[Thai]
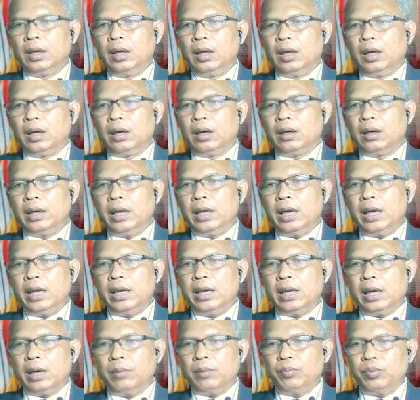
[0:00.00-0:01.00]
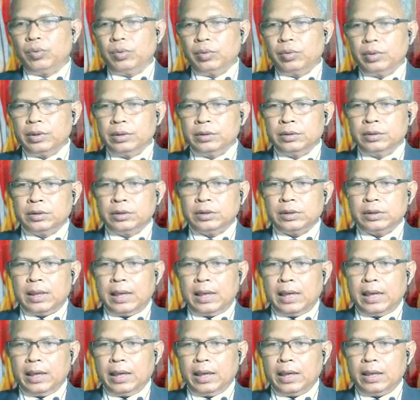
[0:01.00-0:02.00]
ก็นี้นะครับ parents
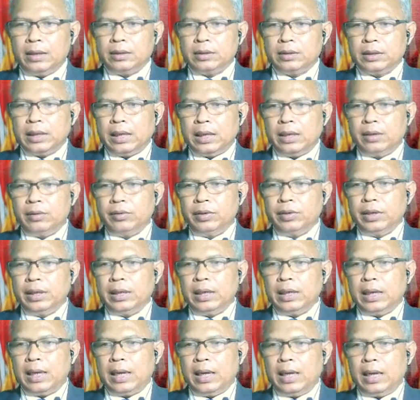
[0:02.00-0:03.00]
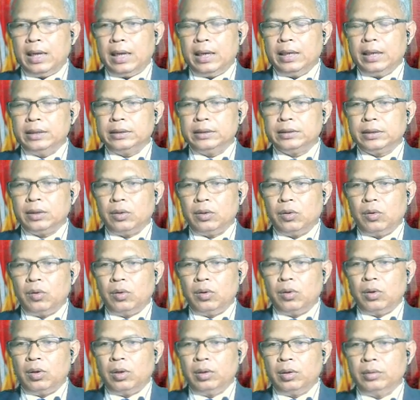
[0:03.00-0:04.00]
like it and relies
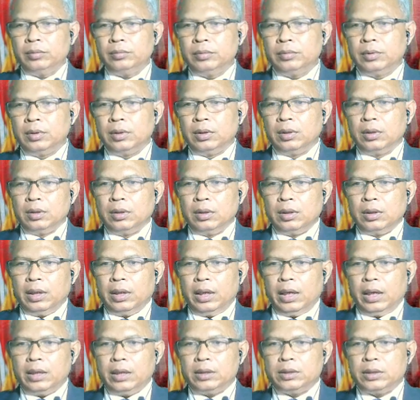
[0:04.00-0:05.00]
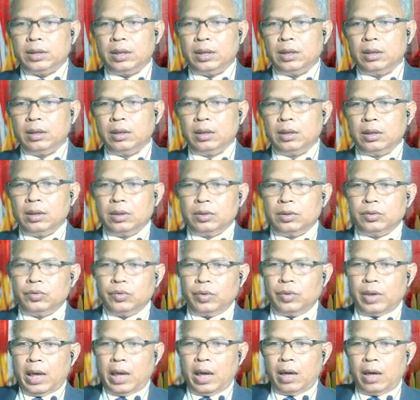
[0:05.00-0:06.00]
on it
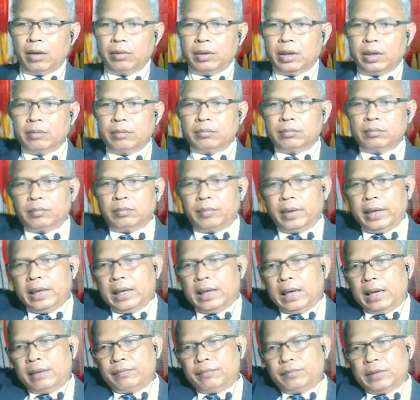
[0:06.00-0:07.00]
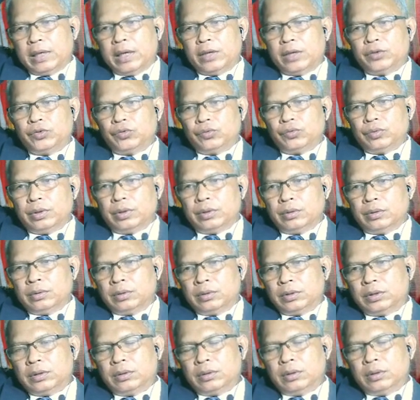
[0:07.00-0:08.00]
to help them bring up their children
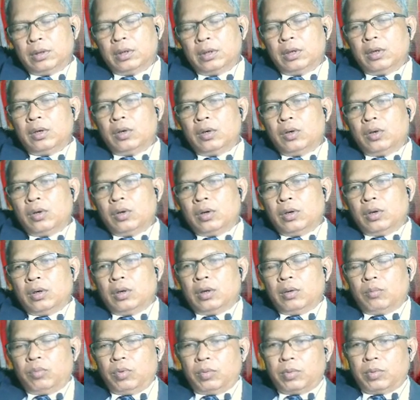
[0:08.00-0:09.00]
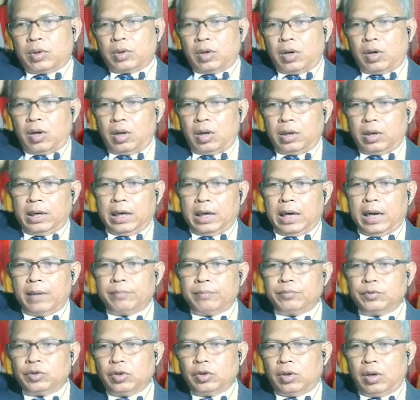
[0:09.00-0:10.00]
ผู้ปกครองนะครับ
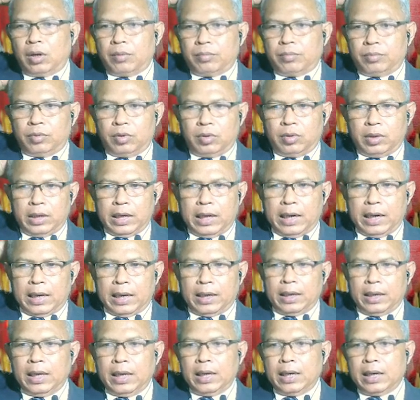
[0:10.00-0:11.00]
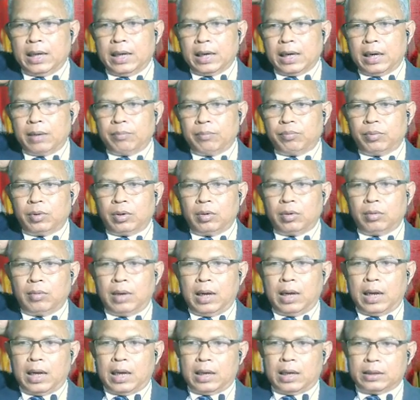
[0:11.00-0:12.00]
ชอบโรงเรียนแห่งนี้นะครับ เพราะ
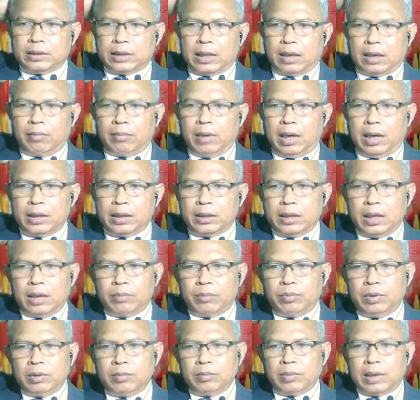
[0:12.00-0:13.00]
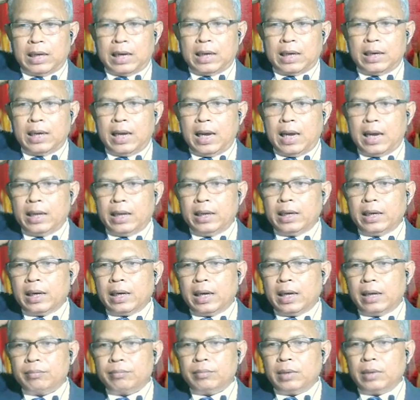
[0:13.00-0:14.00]
ว่าสามารถที่จะพึ่งพาได้นะค
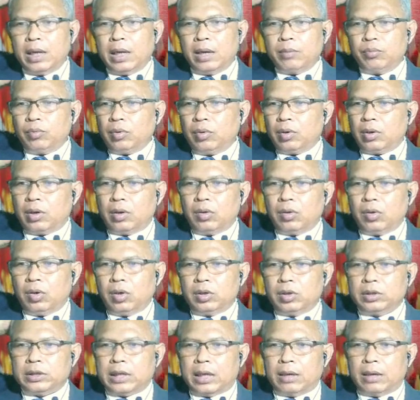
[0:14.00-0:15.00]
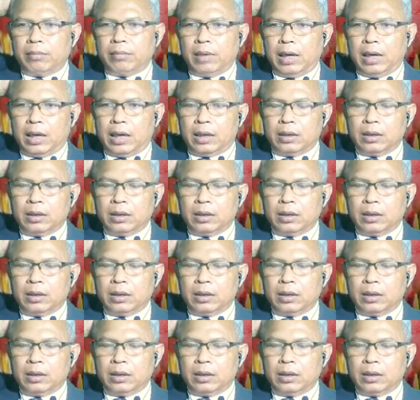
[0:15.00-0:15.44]
รับ และพวกเขาก็สามารถ